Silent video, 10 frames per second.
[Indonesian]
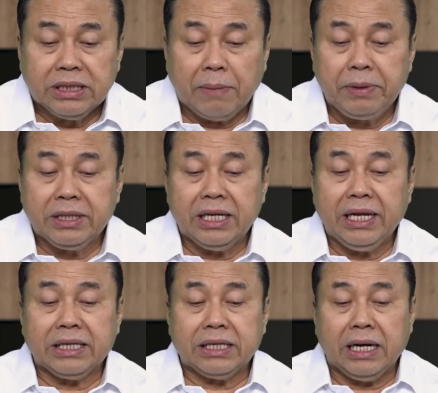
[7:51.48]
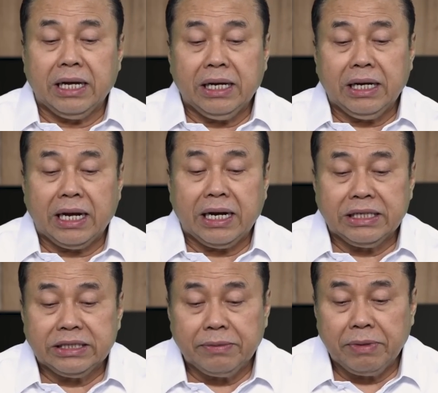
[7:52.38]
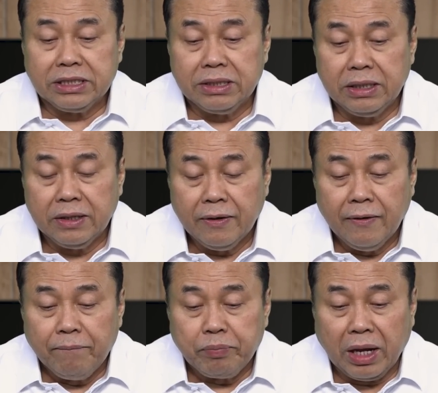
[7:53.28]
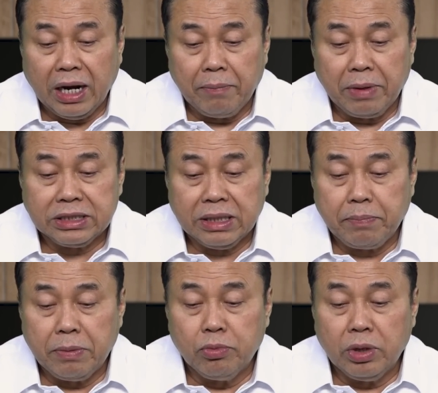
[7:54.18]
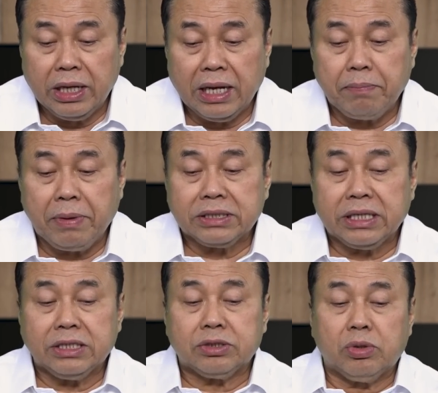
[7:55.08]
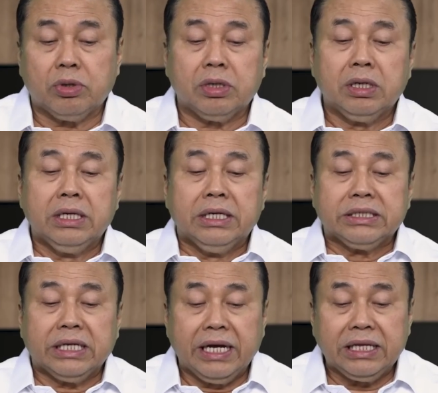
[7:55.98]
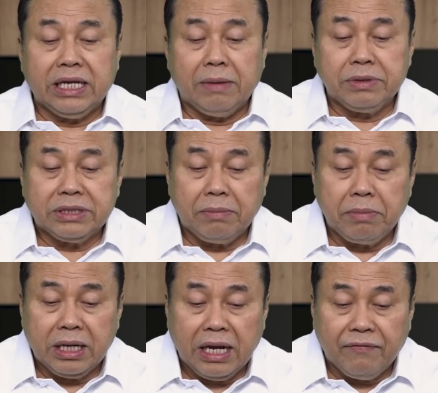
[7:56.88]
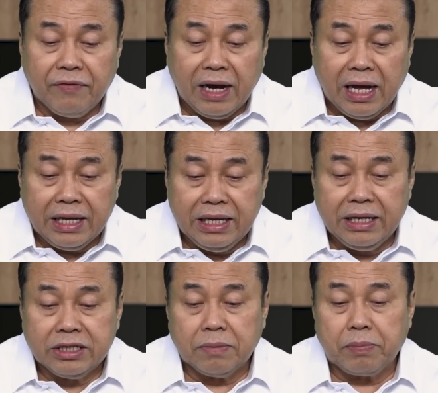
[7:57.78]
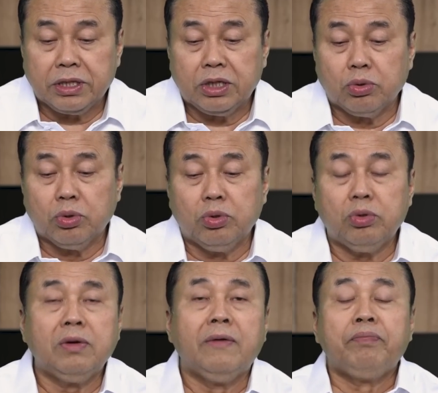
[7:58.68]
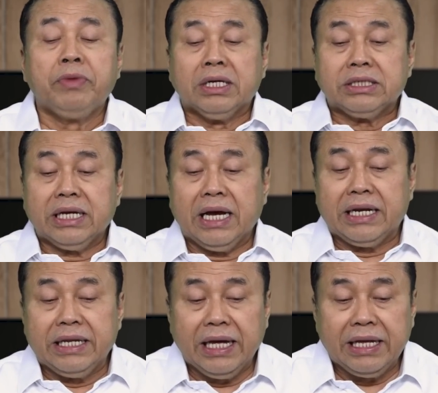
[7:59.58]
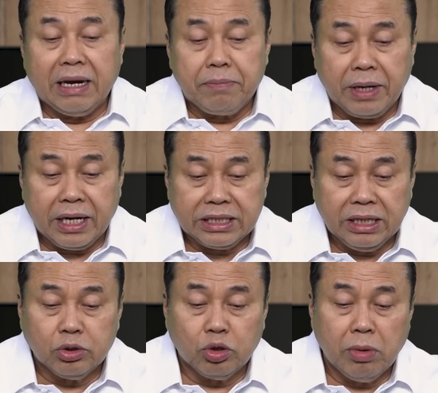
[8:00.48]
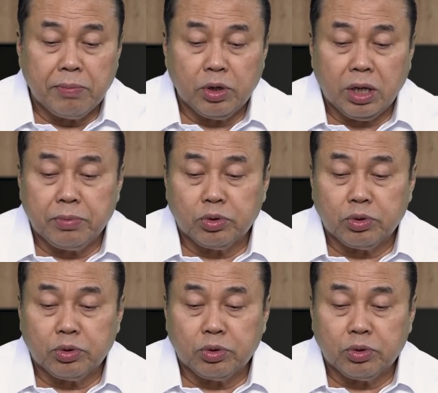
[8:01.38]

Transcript: Tapi ternyata karena saya masih dalam masa pemulihan pasca stroke, sehingga tidak bisa menafkahi seperti dulu, sehingga dia yang bekerja untuk memenuhi